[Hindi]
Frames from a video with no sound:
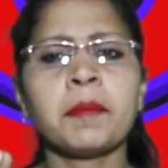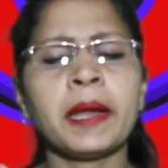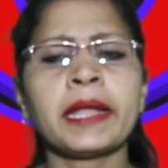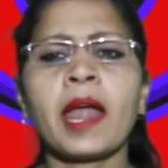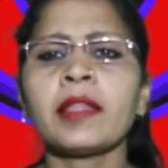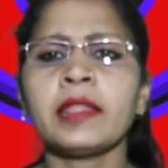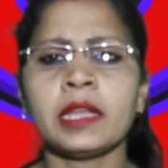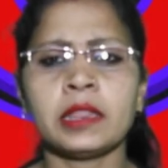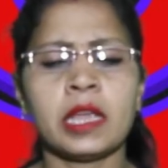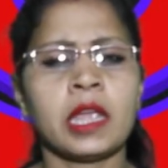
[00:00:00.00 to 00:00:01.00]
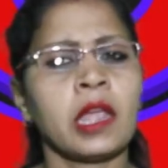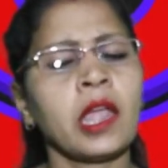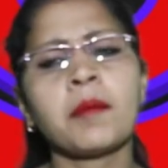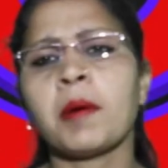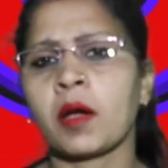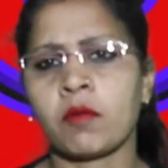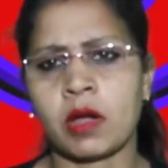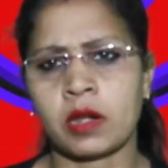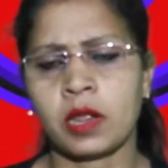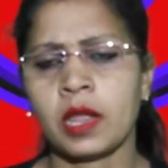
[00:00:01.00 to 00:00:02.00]
बेटा दे दे हे
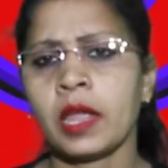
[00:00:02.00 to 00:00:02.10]
भगवान